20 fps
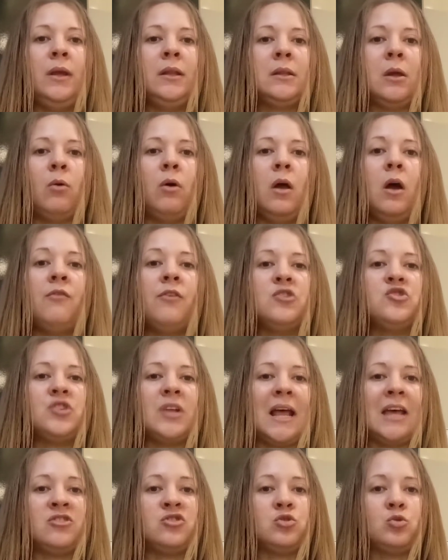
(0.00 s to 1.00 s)
Então, eu vou
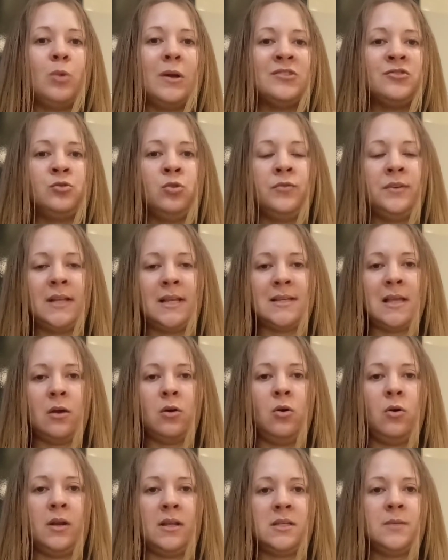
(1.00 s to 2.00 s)
tirar as suas dúvidas
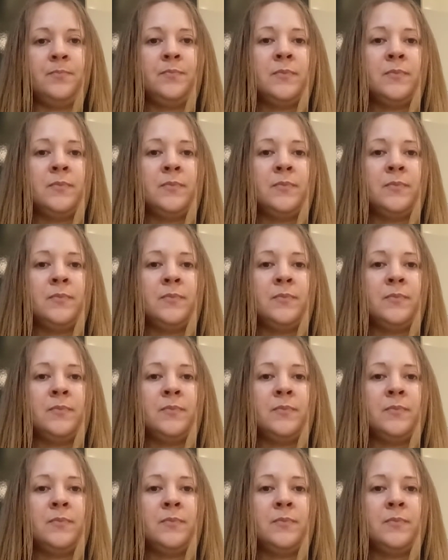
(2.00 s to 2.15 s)
agora.